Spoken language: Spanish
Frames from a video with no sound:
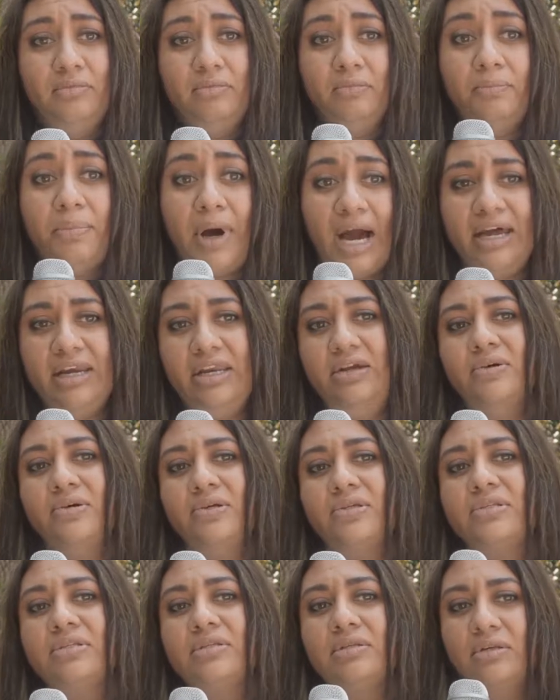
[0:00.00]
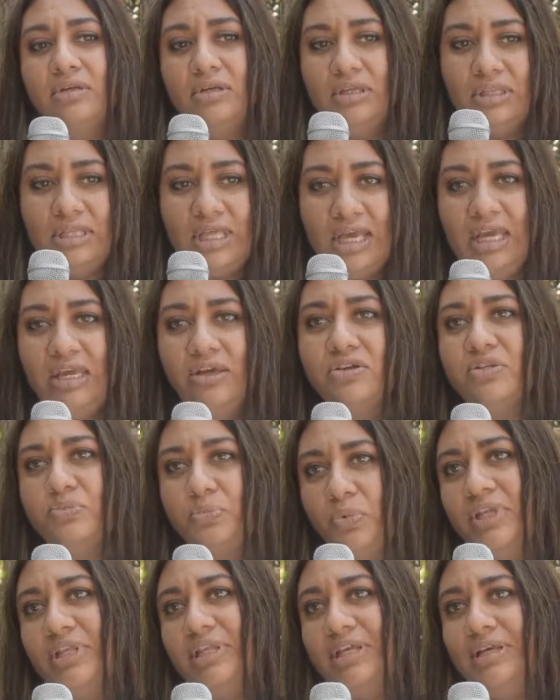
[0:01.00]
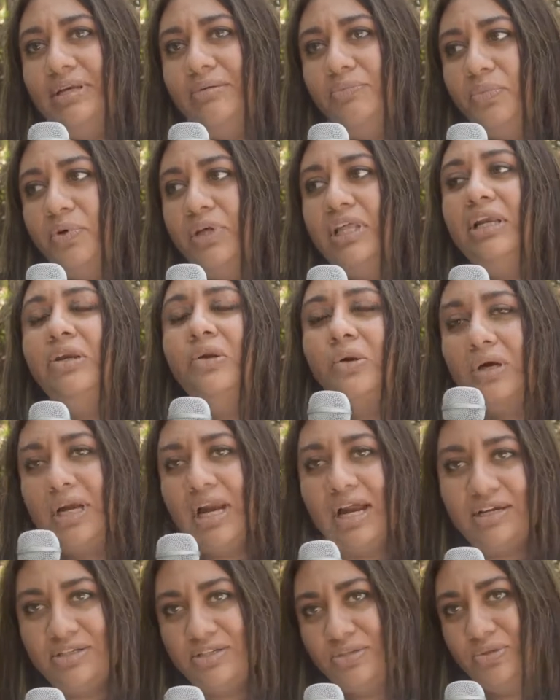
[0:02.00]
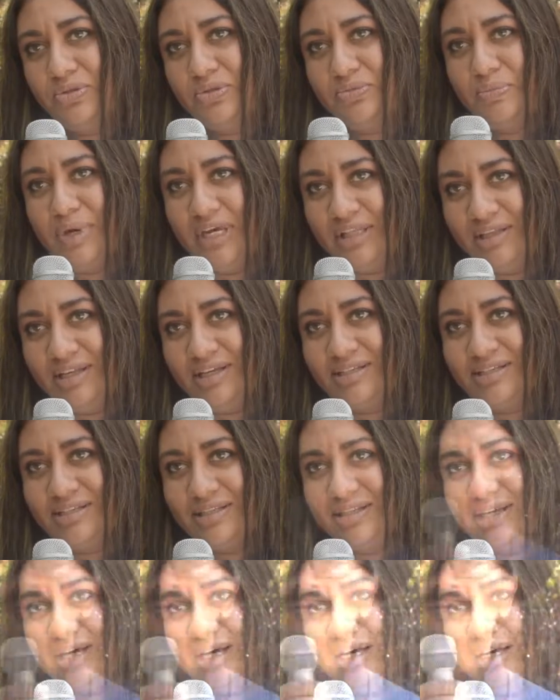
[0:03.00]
varios de ellos pueden, pueden lograr sus metas.